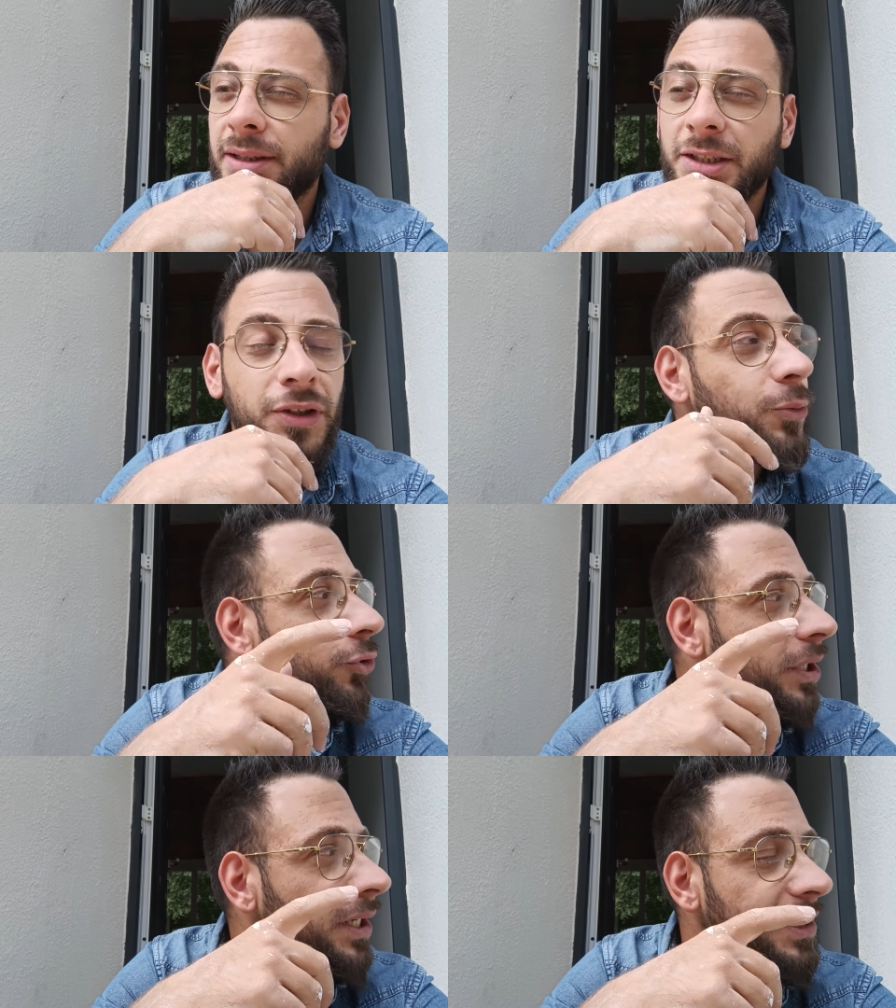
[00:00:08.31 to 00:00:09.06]
Je vais te
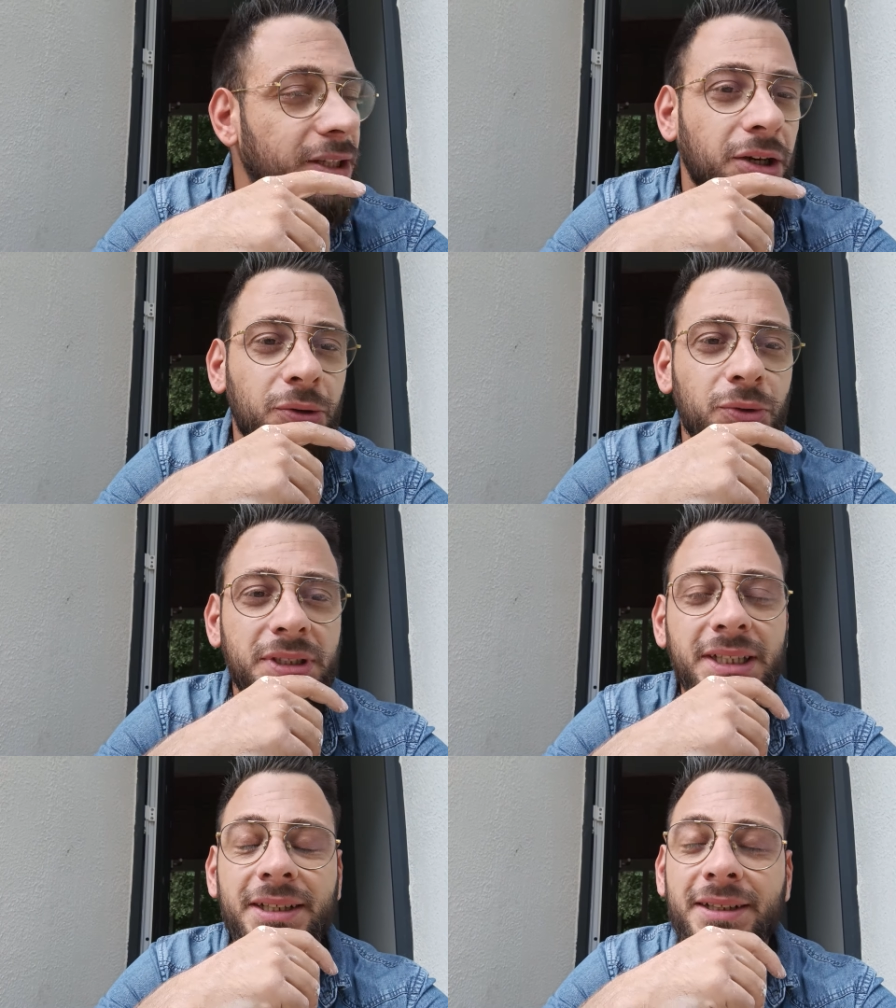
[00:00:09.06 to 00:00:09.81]
montrer l'extérieur
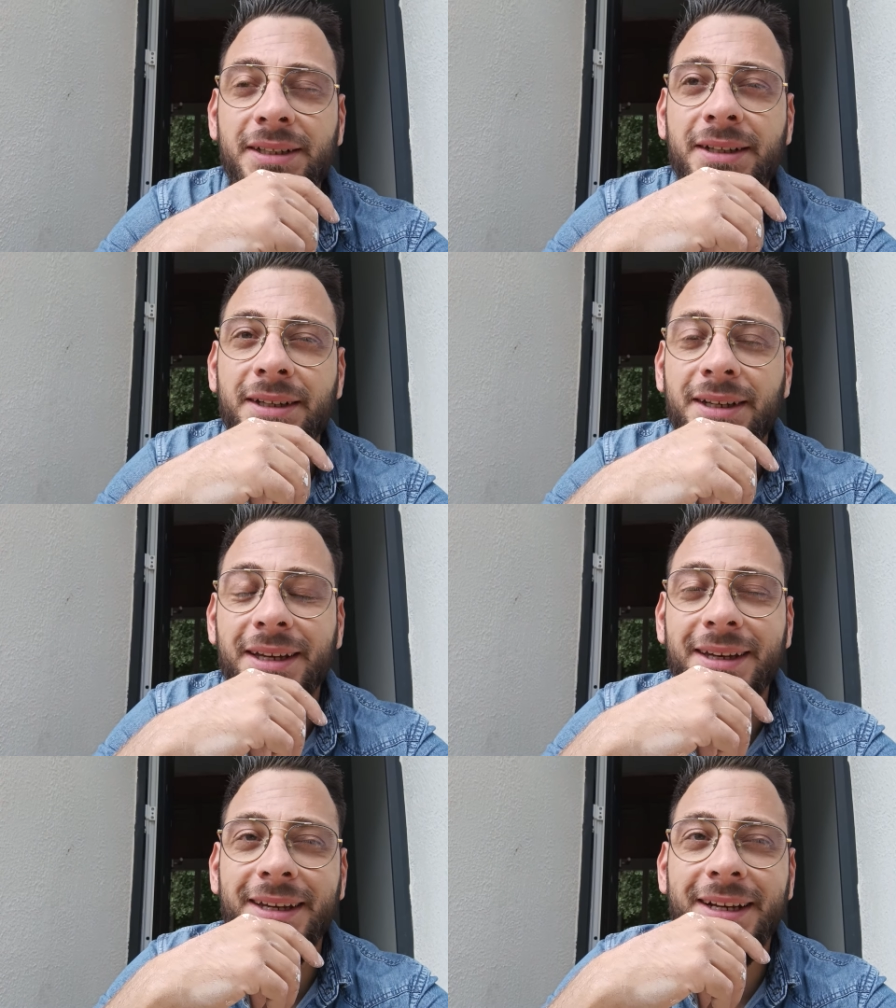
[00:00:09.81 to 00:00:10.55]
aussi.
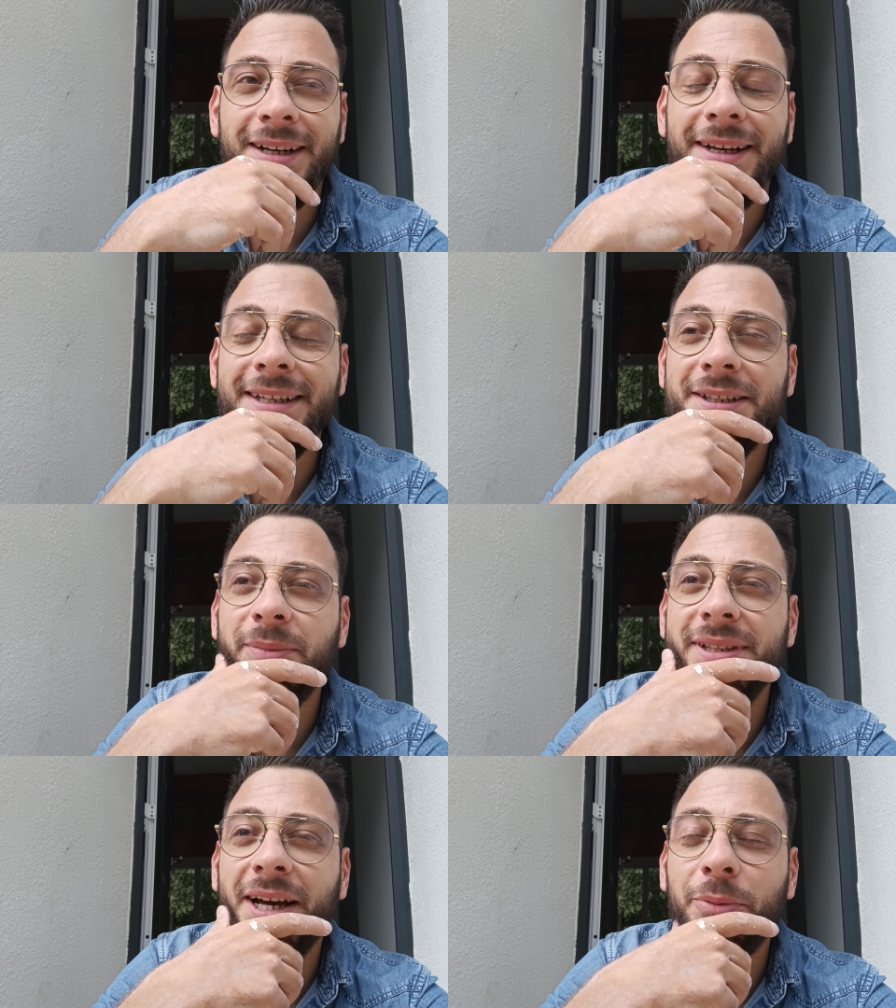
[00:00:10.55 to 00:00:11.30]
Euh, et, c'est
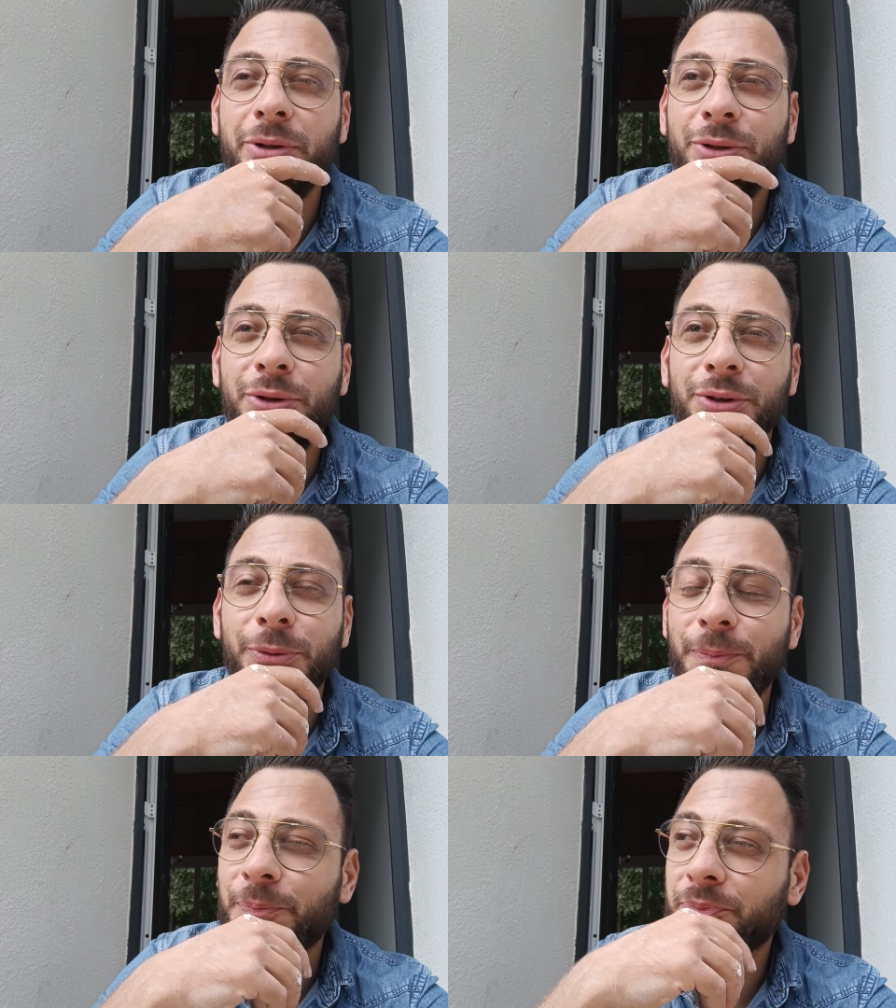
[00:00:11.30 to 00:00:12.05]
bizarre parce que,